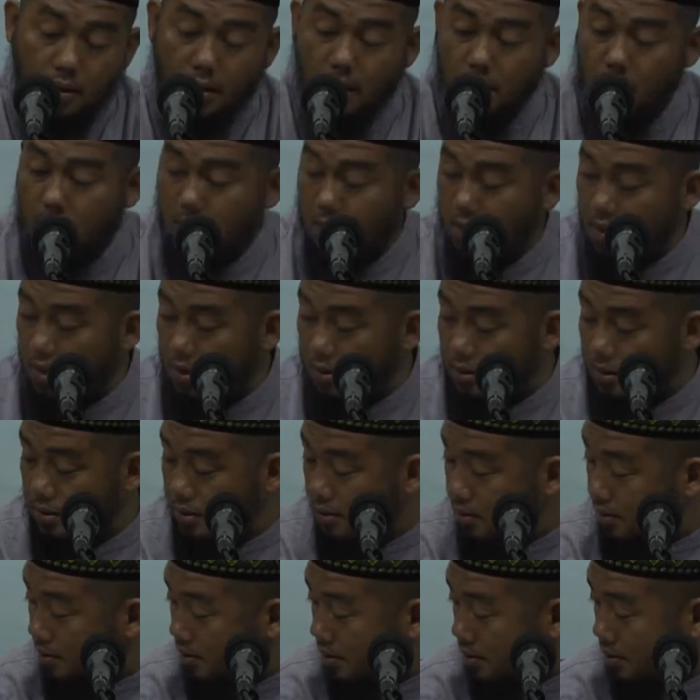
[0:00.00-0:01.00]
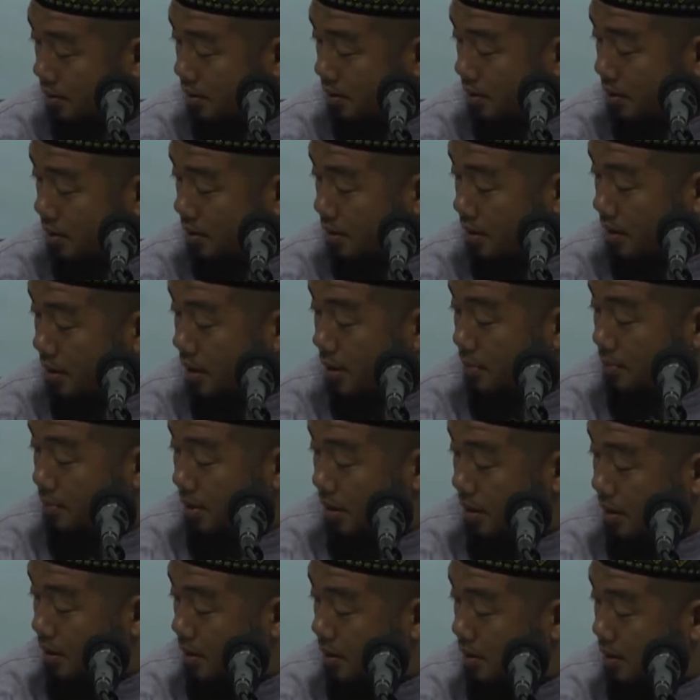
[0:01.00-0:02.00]
هذا خلاص
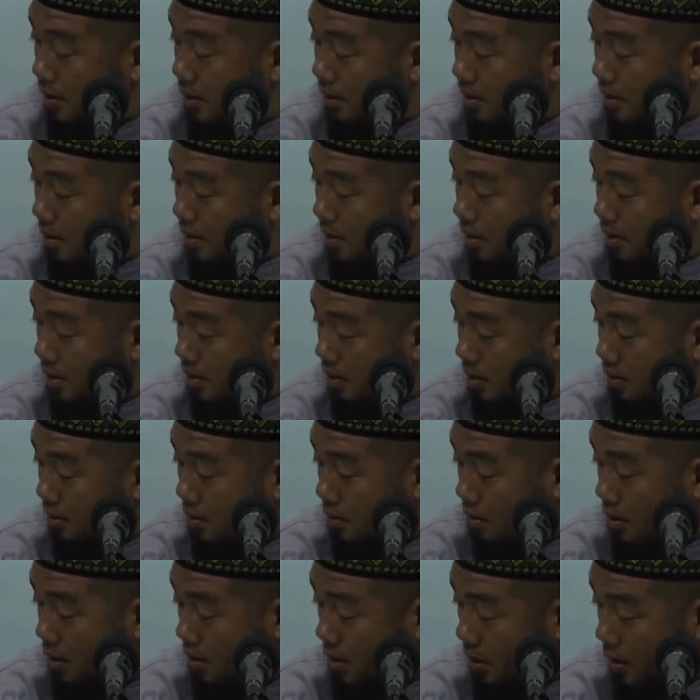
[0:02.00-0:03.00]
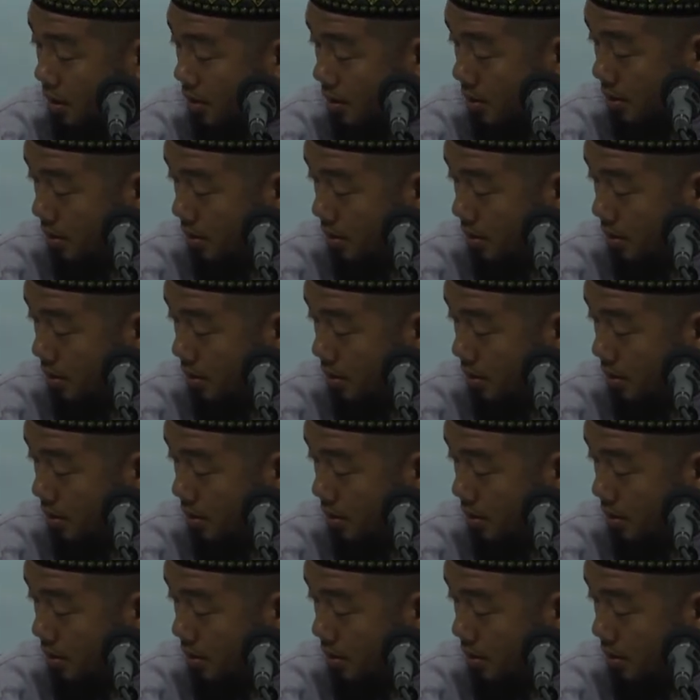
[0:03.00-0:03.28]
لما قرأنا